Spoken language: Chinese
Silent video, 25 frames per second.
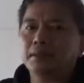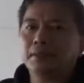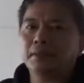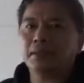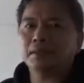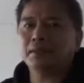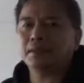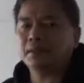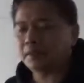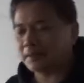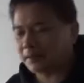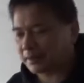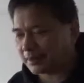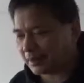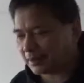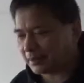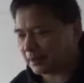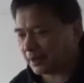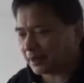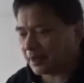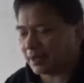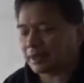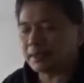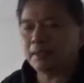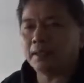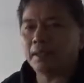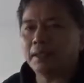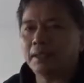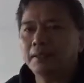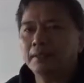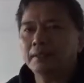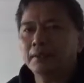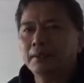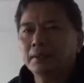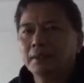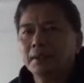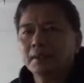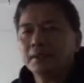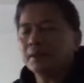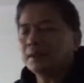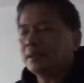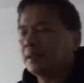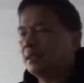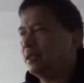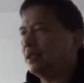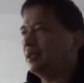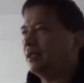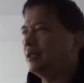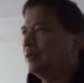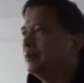山这个山在哪里呢？
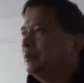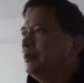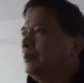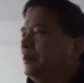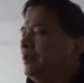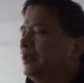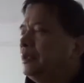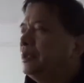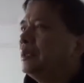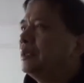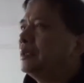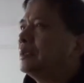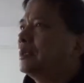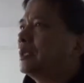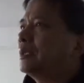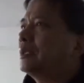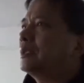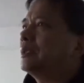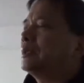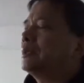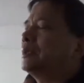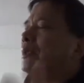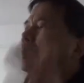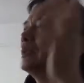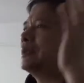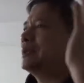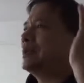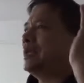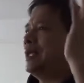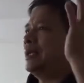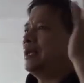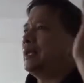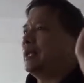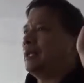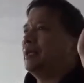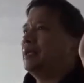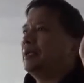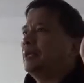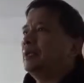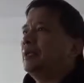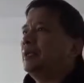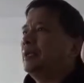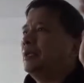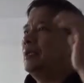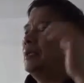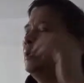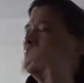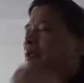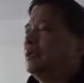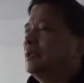哎，这个这个山呢，
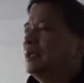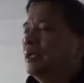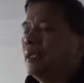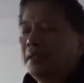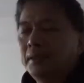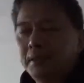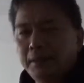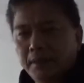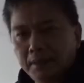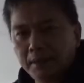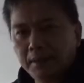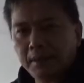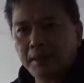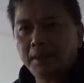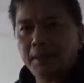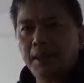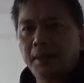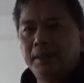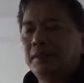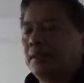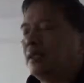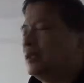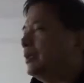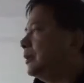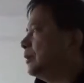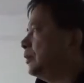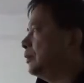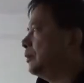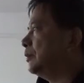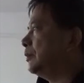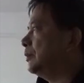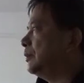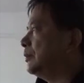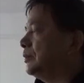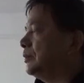哎，还在